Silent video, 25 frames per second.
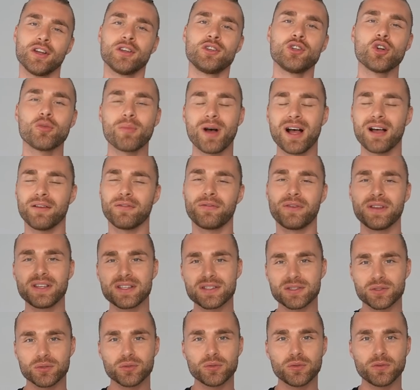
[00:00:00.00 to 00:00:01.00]
Nummer
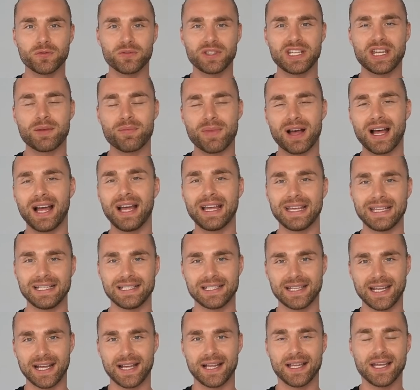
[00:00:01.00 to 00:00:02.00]
findest du wie immer
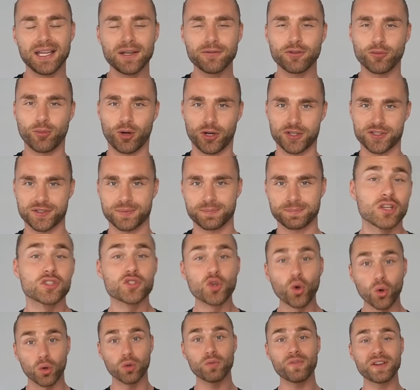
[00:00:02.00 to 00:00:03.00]
in der Infobox.
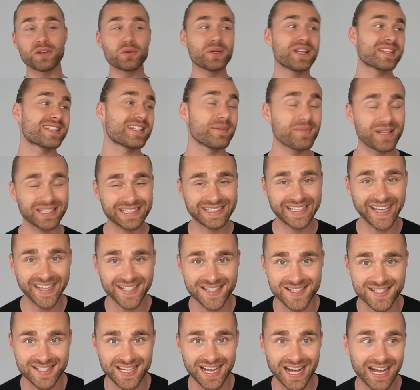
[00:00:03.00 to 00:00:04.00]
So, und wenn du jetzt jemanden
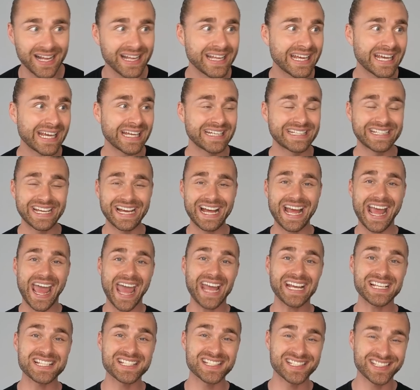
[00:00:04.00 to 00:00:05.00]
kennst, ja,
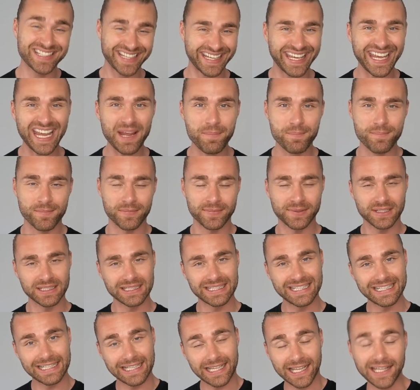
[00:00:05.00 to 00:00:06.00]
der extrem
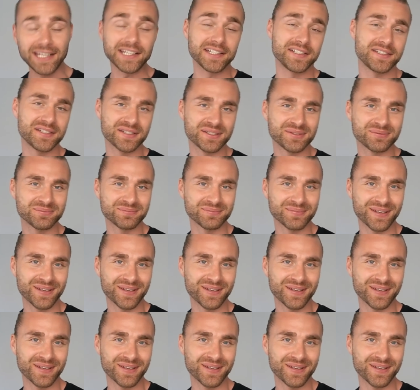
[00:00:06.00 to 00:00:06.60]
riecht,